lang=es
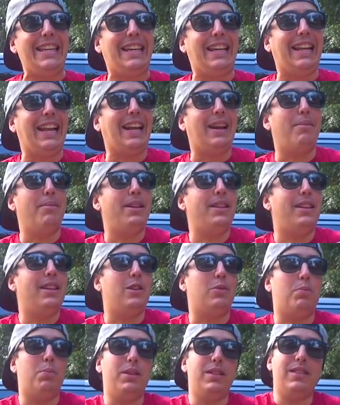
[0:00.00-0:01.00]
Claramente
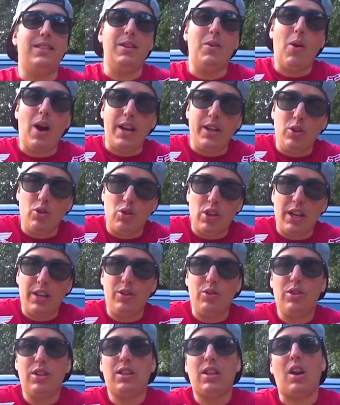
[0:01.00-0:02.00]
después de varios
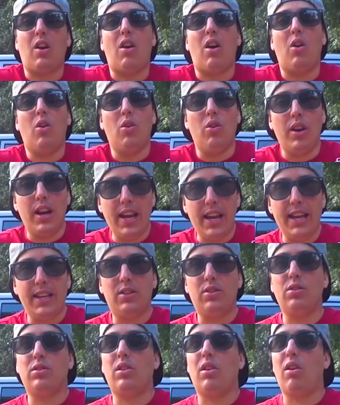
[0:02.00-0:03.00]
años de trabajo
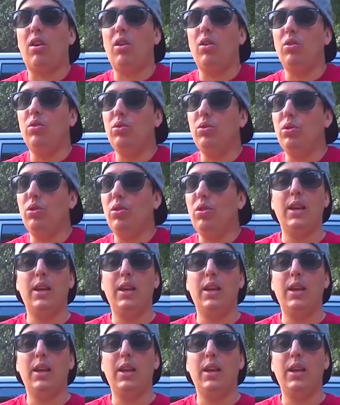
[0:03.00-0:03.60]
honesto, trabajo duro,